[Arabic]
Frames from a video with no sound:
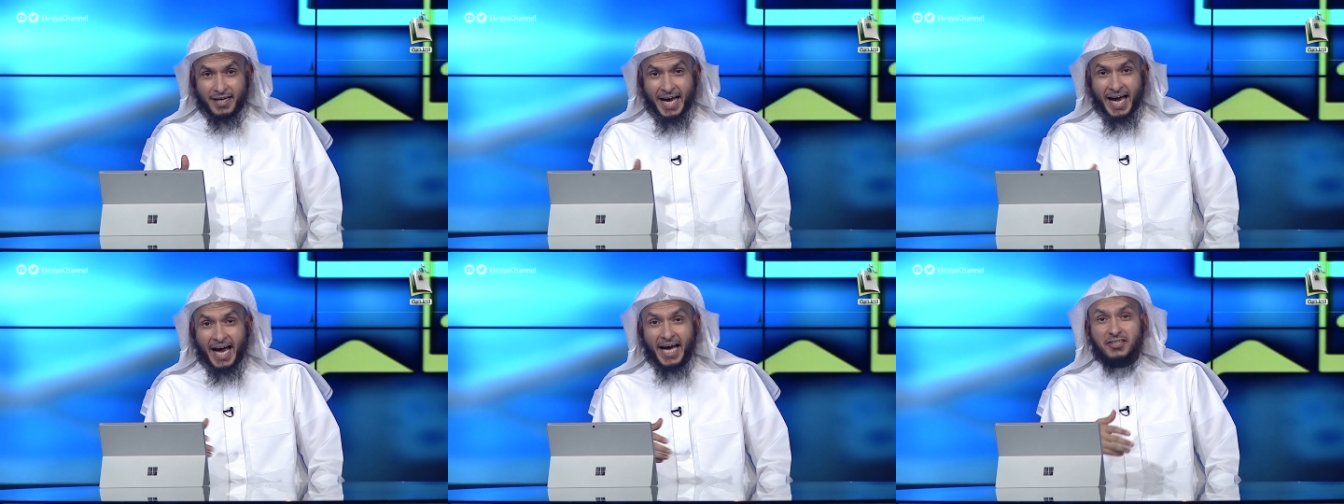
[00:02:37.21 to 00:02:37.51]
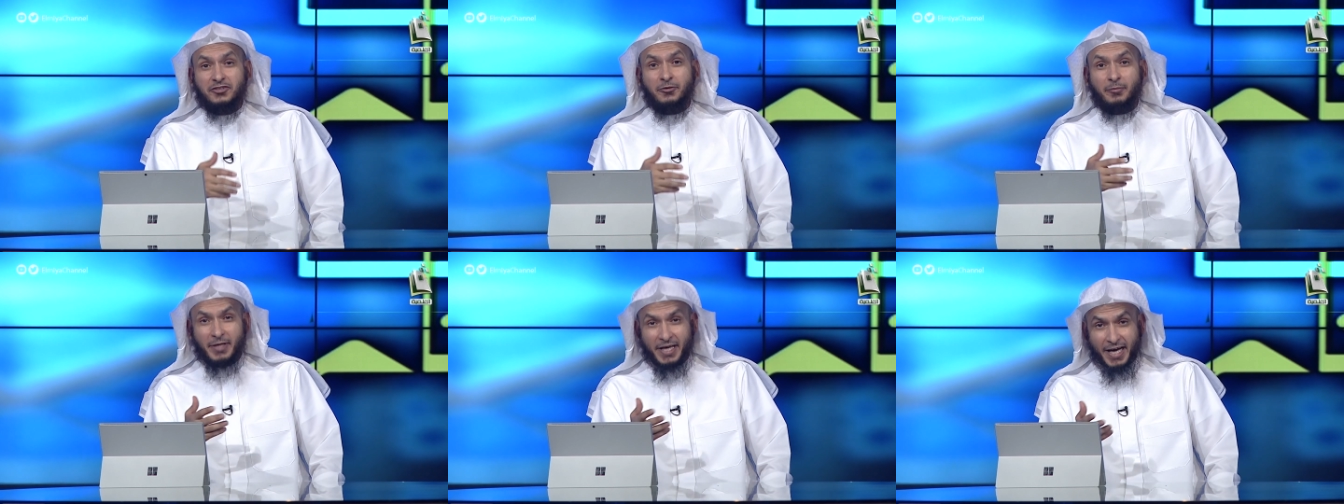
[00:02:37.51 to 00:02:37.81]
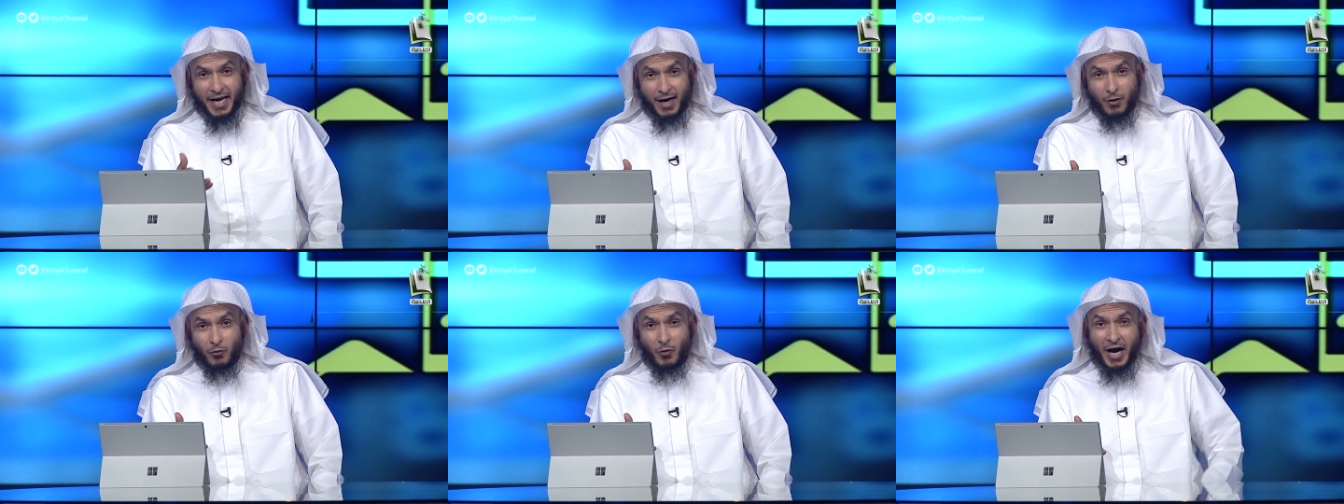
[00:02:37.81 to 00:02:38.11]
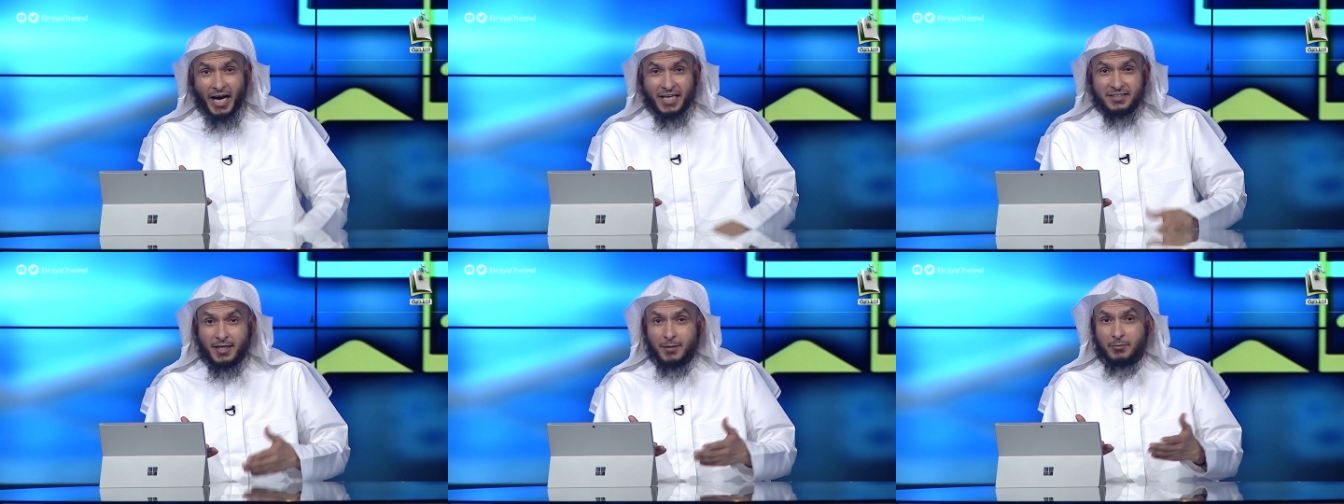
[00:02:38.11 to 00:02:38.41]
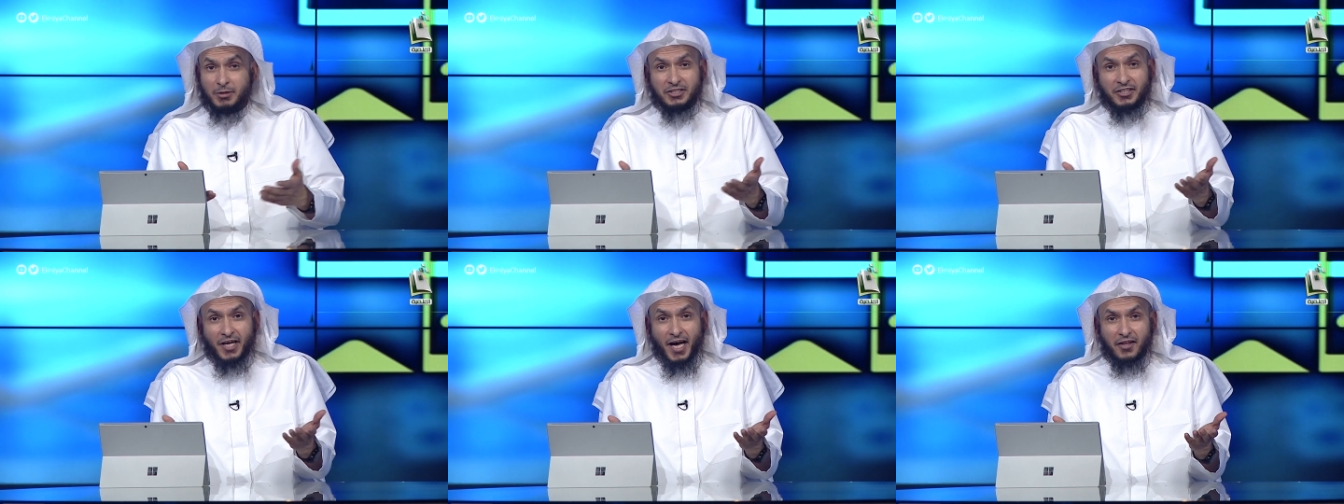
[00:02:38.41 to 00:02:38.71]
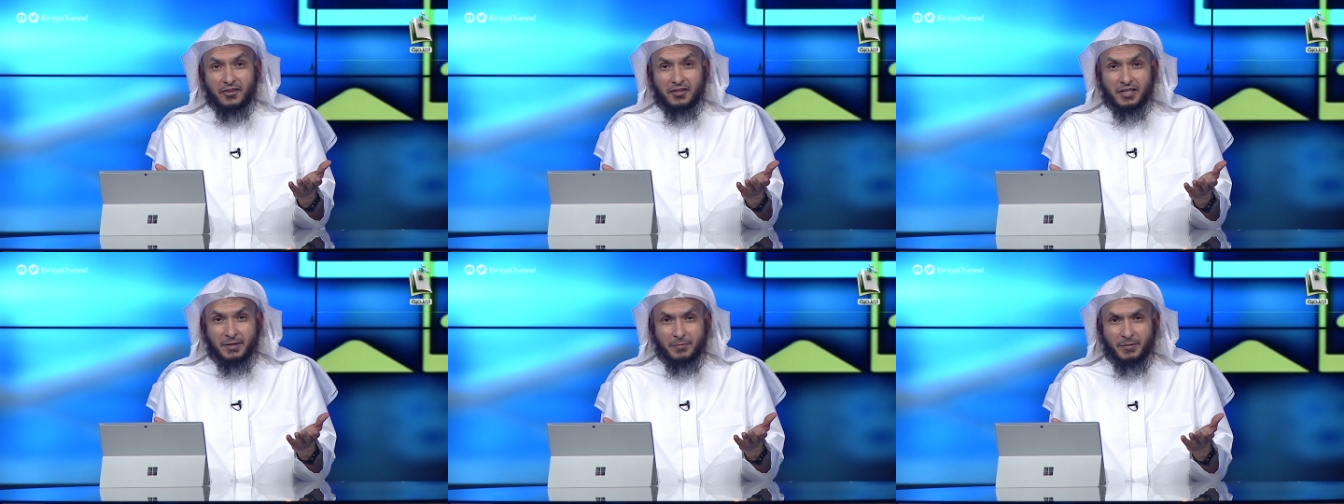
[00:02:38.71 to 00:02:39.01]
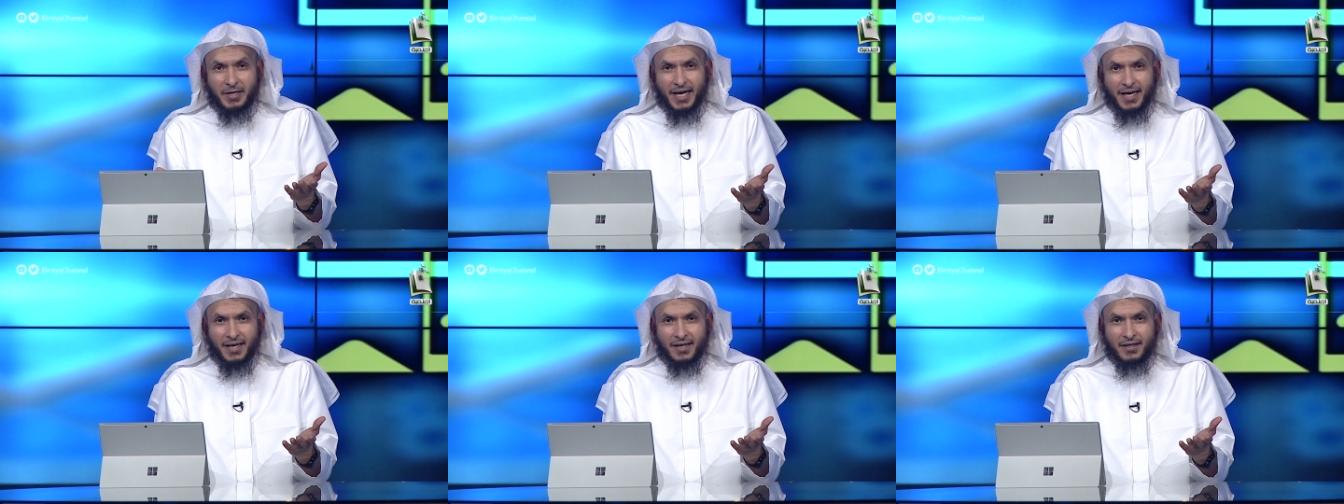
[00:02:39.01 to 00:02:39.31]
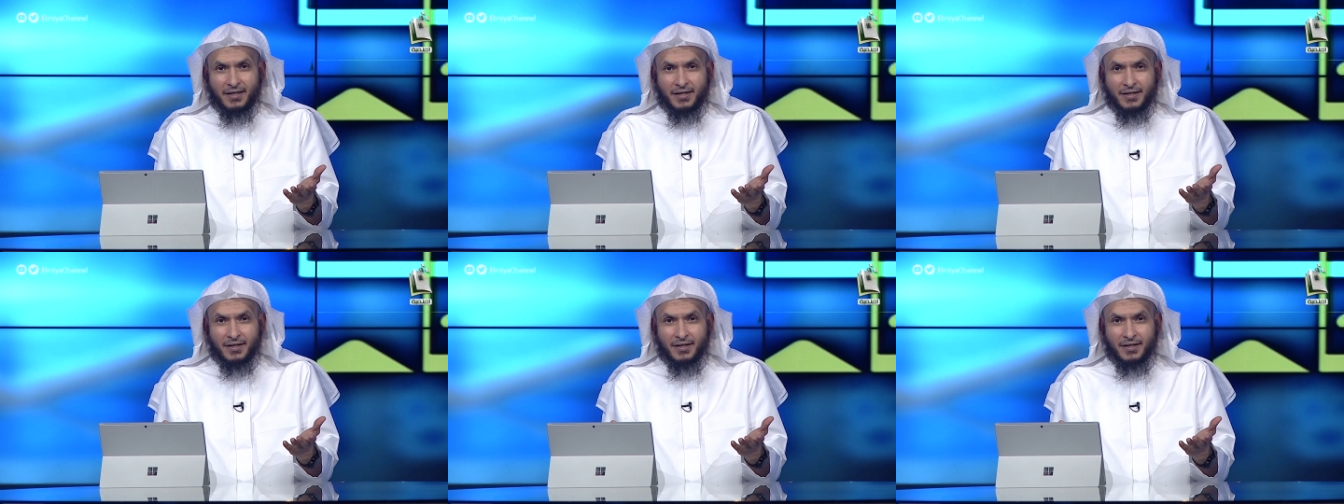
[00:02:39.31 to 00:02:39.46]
هدمها وعدم تعظيمها